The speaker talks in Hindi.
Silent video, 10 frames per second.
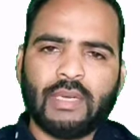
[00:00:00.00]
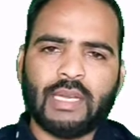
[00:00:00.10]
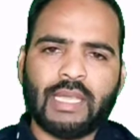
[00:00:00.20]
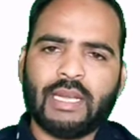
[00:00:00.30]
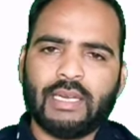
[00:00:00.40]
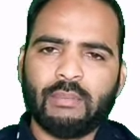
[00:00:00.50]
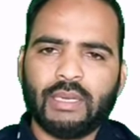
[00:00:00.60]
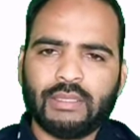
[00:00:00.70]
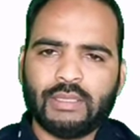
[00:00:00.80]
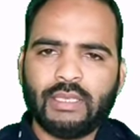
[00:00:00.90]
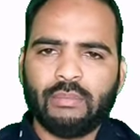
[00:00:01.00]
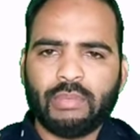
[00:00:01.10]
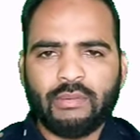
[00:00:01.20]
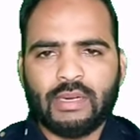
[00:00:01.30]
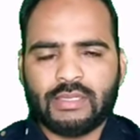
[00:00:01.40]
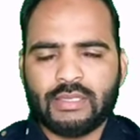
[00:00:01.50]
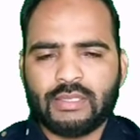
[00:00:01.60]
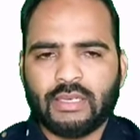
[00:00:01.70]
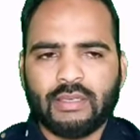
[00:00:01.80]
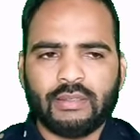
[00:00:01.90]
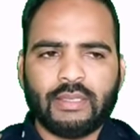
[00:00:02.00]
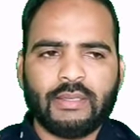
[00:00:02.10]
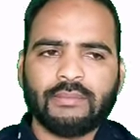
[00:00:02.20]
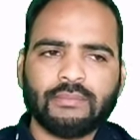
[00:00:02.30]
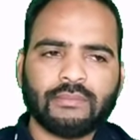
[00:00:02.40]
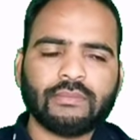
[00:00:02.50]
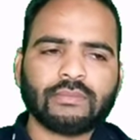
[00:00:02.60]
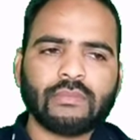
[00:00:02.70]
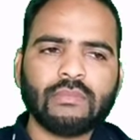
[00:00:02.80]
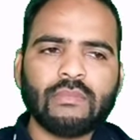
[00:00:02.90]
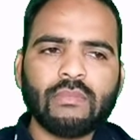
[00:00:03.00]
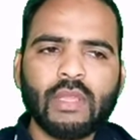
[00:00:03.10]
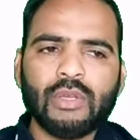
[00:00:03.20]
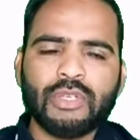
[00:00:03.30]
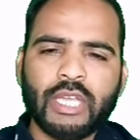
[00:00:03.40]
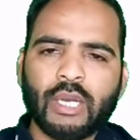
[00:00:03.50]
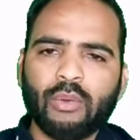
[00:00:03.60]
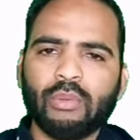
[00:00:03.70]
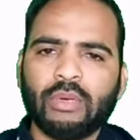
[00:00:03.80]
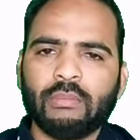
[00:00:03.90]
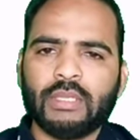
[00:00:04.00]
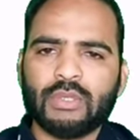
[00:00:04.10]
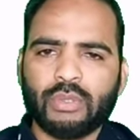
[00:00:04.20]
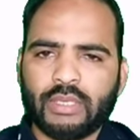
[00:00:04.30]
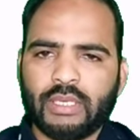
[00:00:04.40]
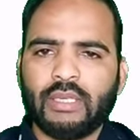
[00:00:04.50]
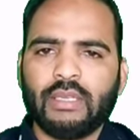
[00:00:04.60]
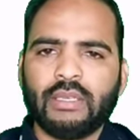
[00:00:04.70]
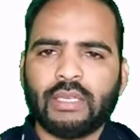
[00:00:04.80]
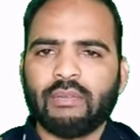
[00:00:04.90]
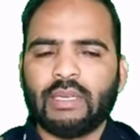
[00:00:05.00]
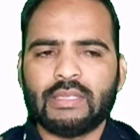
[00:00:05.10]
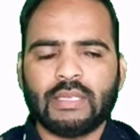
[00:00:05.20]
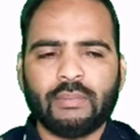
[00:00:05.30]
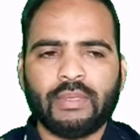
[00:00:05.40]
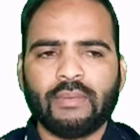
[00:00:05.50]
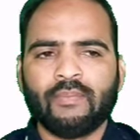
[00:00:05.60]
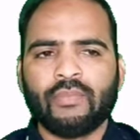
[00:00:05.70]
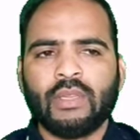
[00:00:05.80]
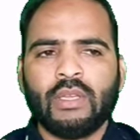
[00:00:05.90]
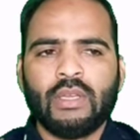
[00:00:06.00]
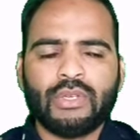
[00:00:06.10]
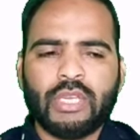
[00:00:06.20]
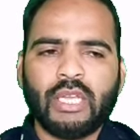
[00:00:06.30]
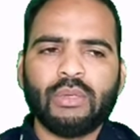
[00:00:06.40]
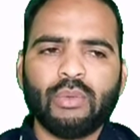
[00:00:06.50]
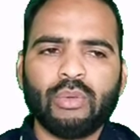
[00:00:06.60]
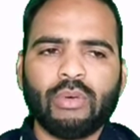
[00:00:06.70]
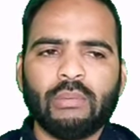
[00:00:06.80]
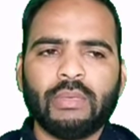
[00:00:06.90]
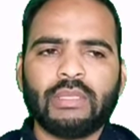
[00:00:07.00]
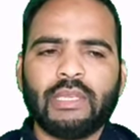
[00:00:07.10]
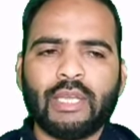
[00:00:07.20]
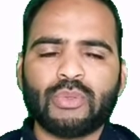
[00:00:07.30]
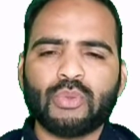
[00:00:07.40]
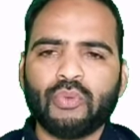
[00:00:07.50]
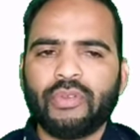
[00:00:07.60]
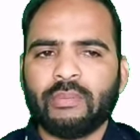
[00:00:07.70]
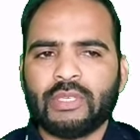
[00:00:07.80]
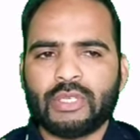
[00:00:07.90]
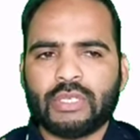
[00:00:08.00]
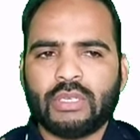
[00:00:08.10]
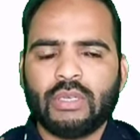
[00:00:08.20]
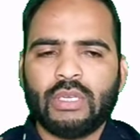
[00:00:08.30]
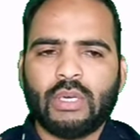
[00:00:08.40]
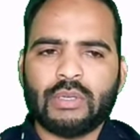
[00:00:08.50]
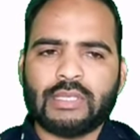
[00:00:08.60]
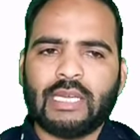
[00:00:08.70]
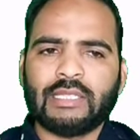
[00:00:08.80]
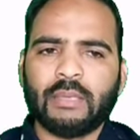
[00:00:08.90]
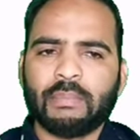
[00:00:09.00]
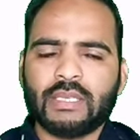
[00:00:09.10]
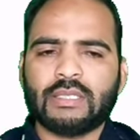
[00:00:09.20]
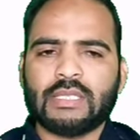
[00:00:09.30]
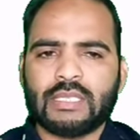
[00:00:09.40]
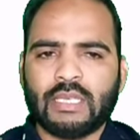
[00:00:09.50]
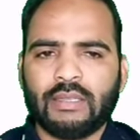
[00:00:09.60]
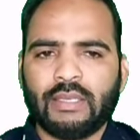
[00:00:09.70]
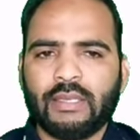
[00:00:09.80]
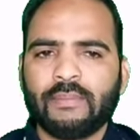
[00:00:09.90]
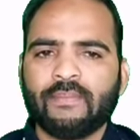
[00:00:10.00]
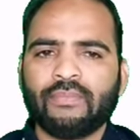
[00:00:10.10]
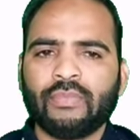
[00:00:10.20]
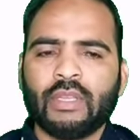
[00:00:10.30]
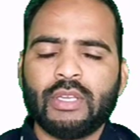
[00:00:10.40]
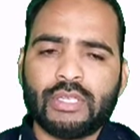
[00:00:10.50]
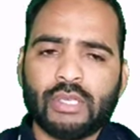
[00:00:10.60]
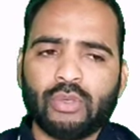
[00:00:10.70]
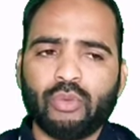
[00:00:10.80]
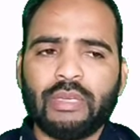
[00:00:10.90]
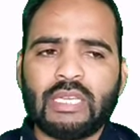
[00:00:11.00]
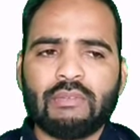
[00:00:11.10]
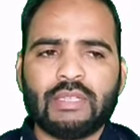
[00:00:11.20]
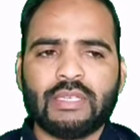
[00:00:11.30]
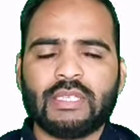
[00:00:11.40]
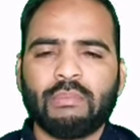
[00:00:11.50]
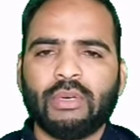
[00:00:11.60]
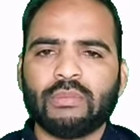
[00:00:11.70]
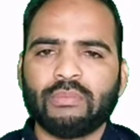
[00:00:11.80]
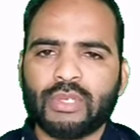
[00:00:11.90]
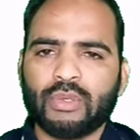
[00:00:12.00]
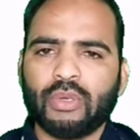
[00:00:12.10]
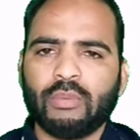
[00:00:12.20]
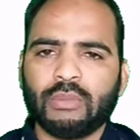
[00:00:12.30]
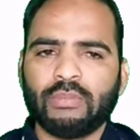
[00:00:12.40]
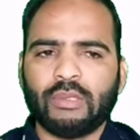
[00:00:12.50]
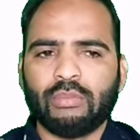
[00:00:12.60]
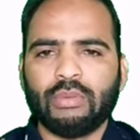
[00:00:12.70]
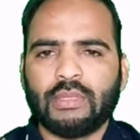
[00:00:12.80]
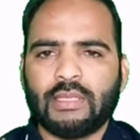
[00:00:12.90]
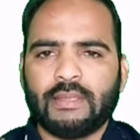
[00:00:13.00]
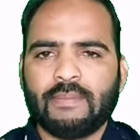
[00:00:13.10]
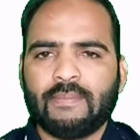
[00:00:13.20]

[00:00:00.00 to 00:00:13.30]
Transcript: आगे कहानी बढ़ाते हैं परिवार से स्टार्ट करते हैं शेख नूर मोहम्मद जो कि उनके वालिद साहब हैं शेख नूर मोहम्मद एक सूफ़ी मंश और सादगी परस्त इंसान थे इसी खूबी की वजह से बहुत मशहूर और बहुत मकबूल थे